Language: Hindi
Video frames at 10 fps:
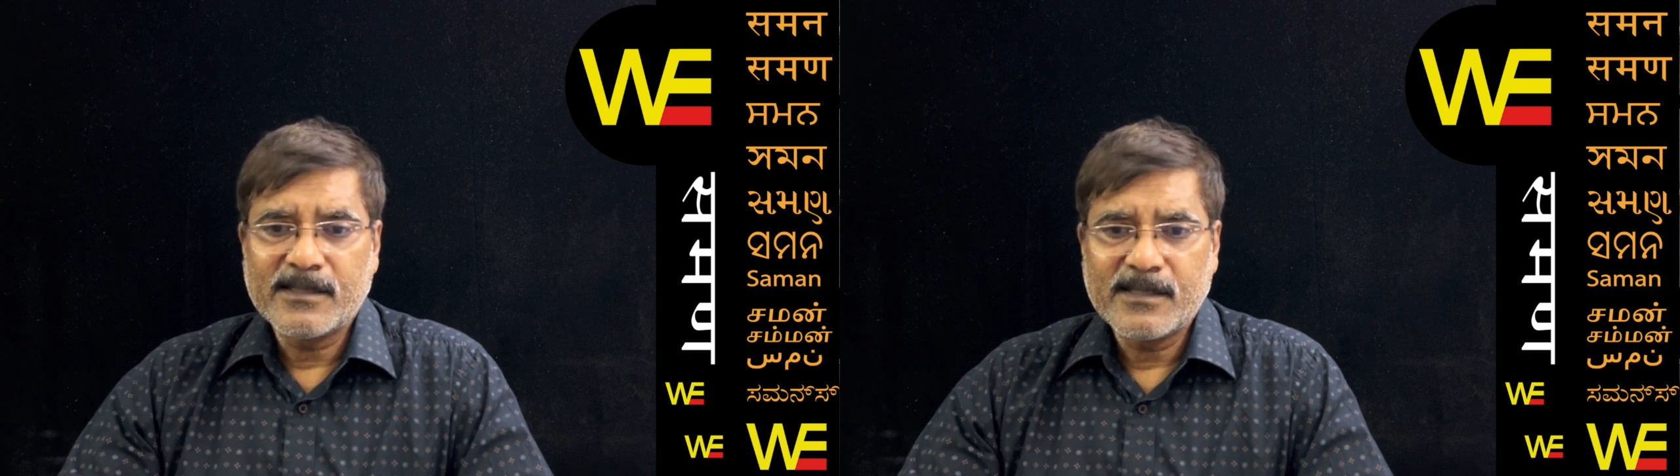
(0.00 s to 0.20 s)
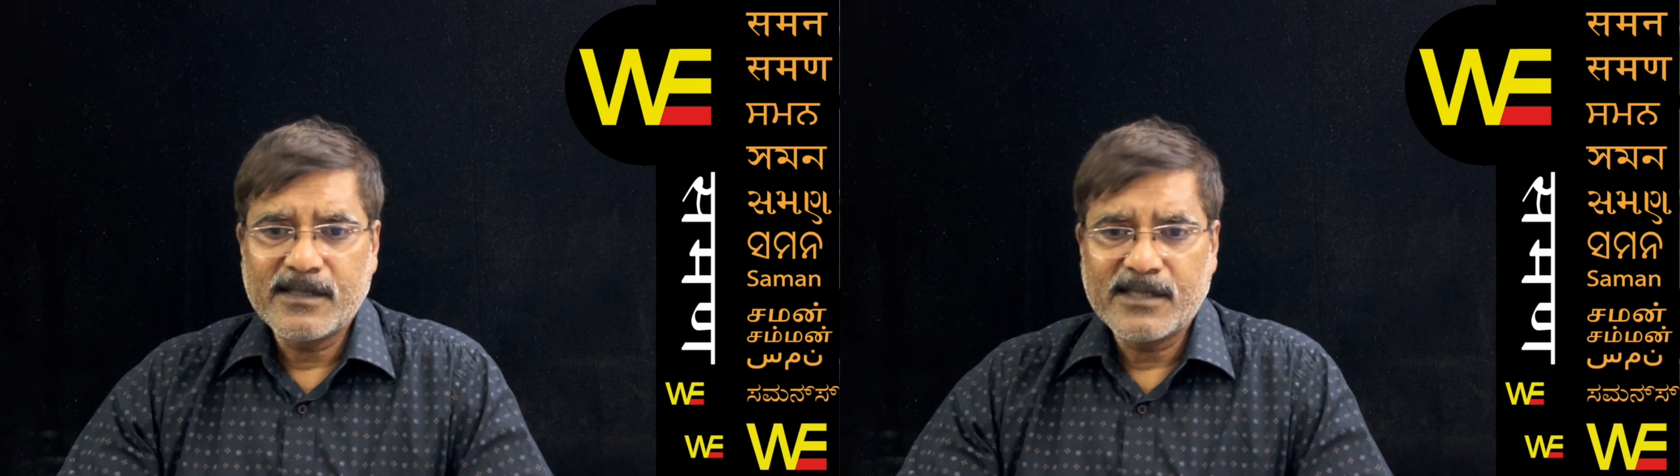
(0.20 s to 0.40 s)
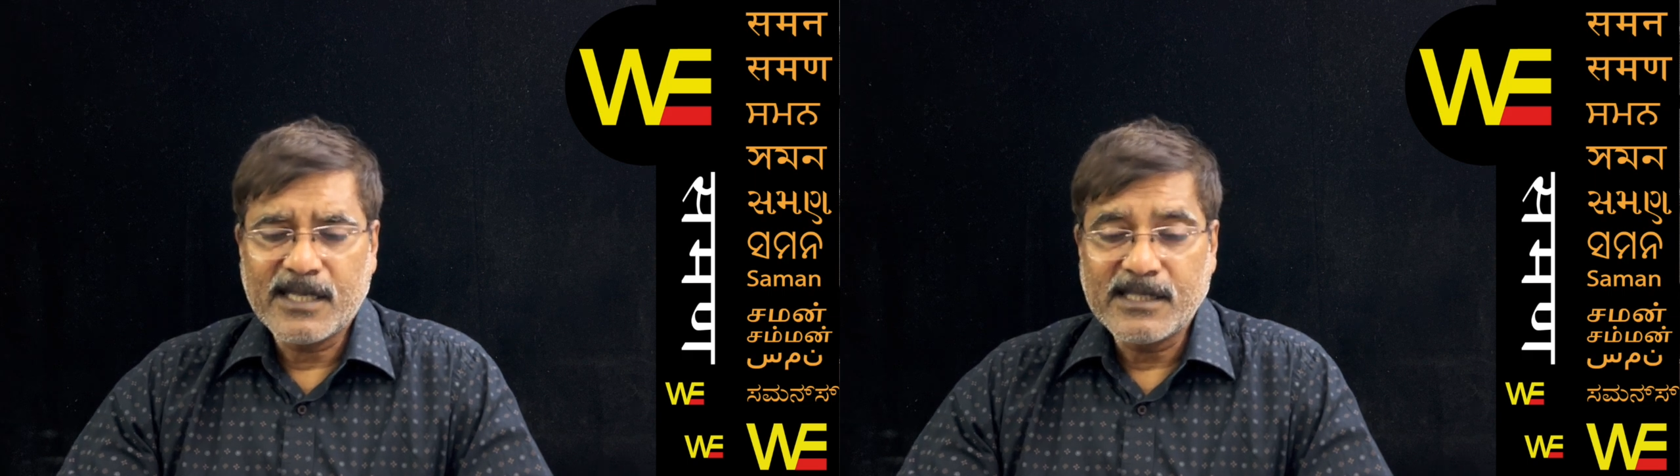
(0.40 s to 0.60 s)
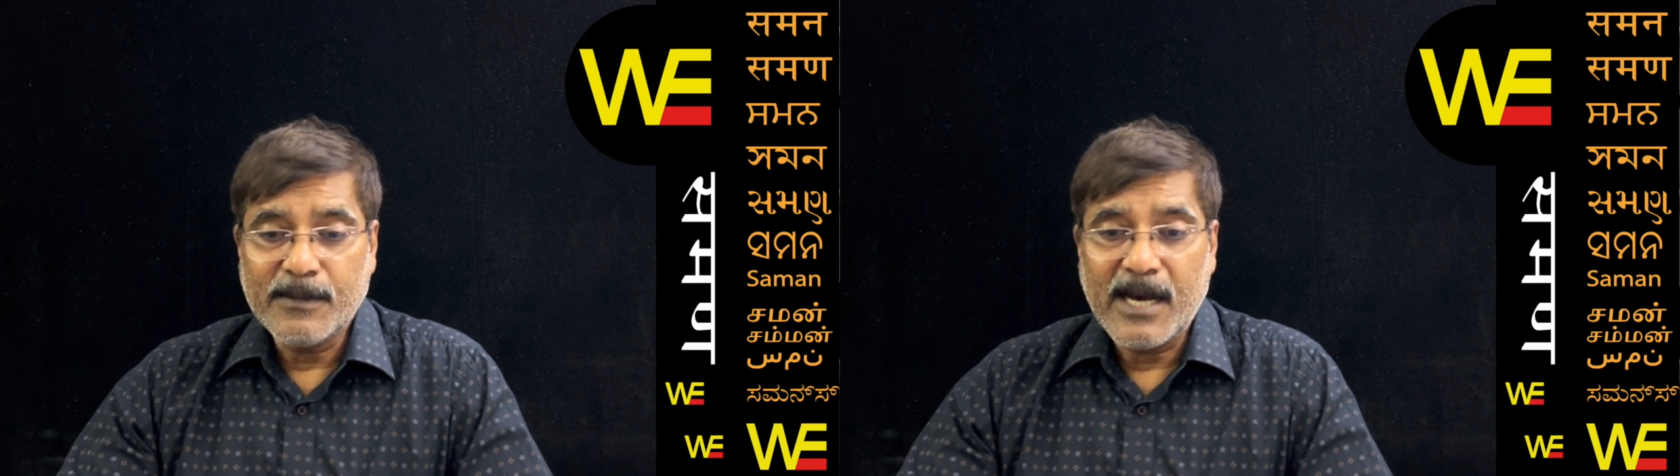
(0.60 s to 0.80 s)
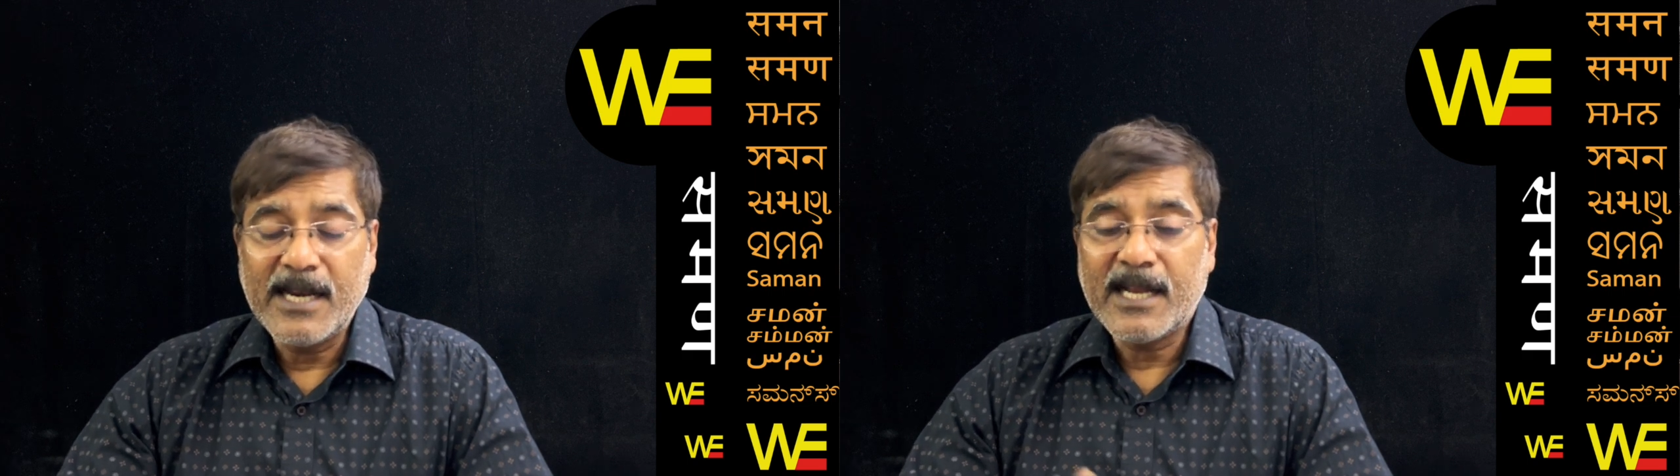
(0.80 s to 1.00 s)
संघ से
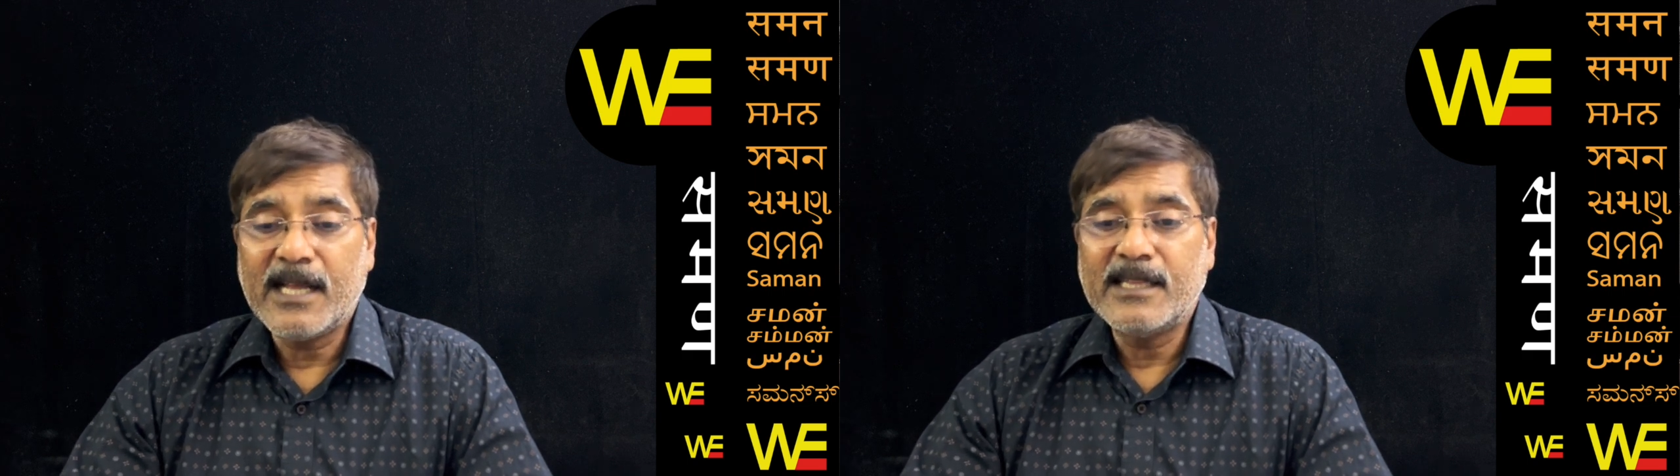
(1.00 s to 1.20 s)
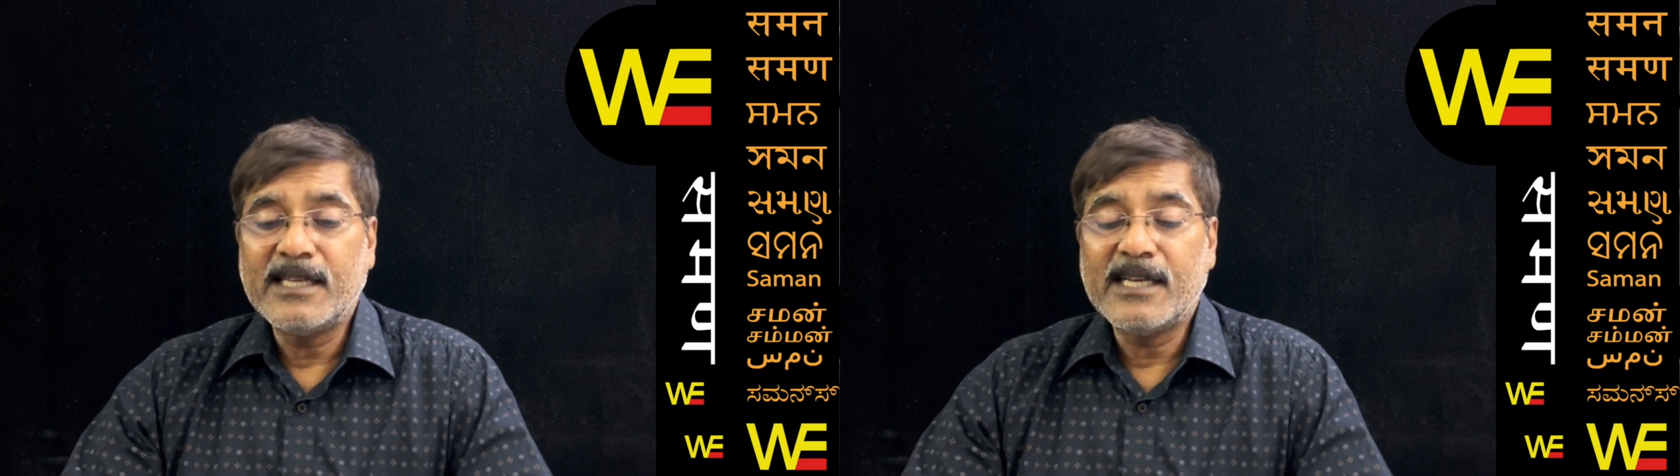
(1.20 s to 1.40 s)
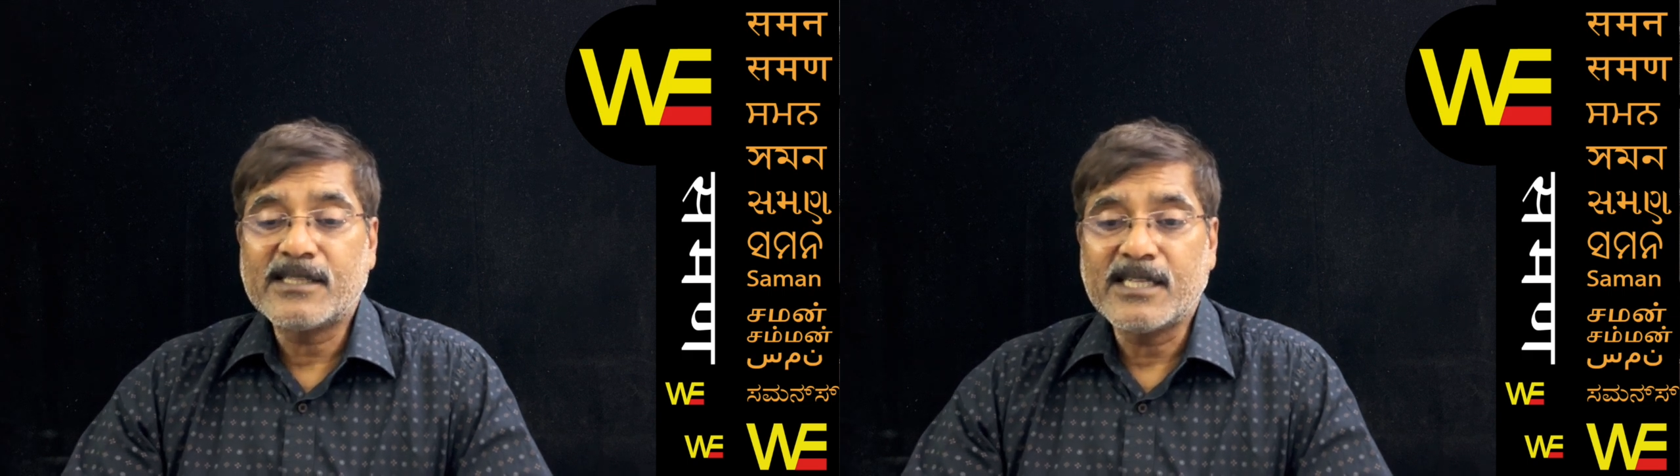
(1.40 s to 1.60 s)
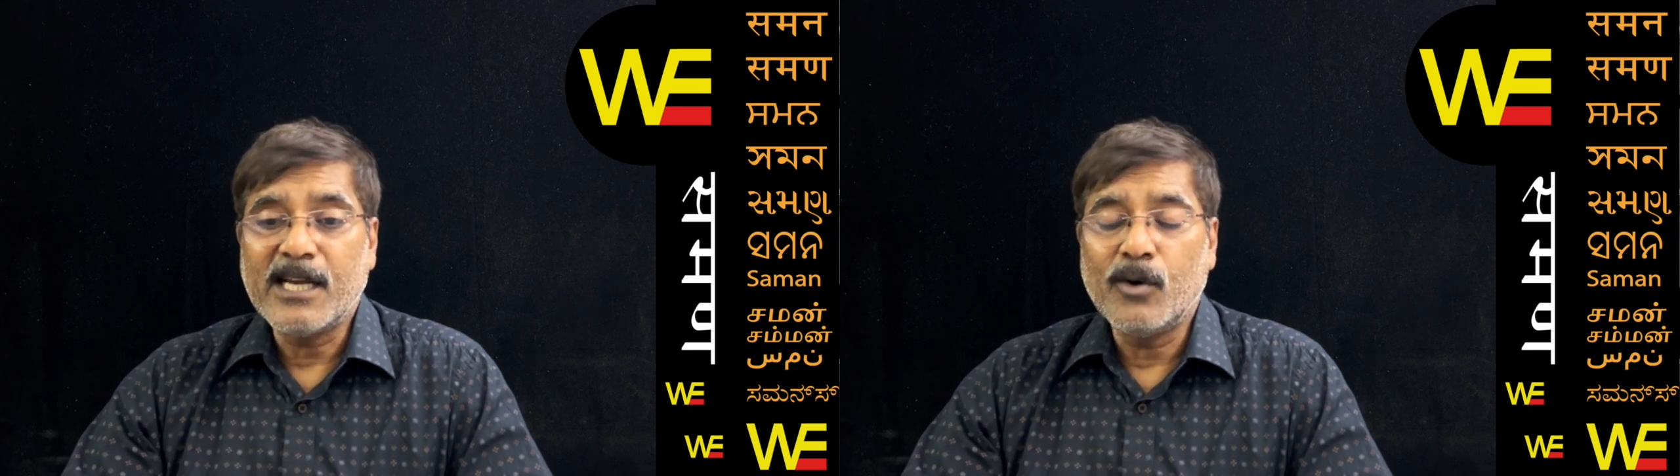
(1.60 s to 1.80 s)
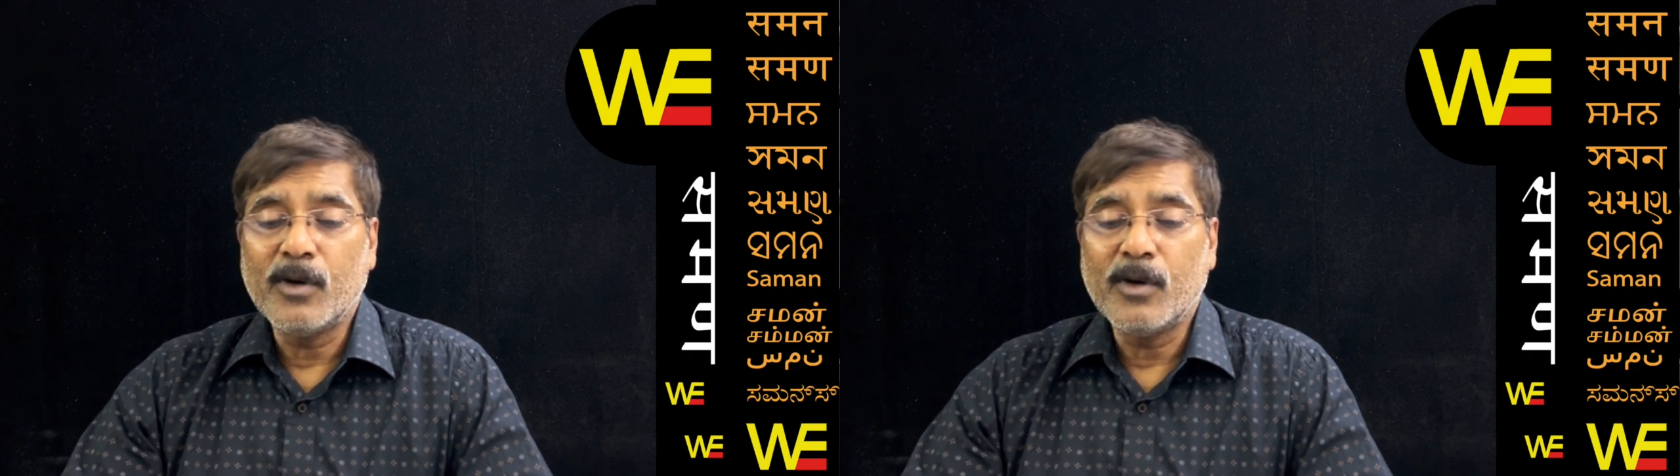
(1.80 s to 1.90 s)
बाहर निकाल दिया सजा हो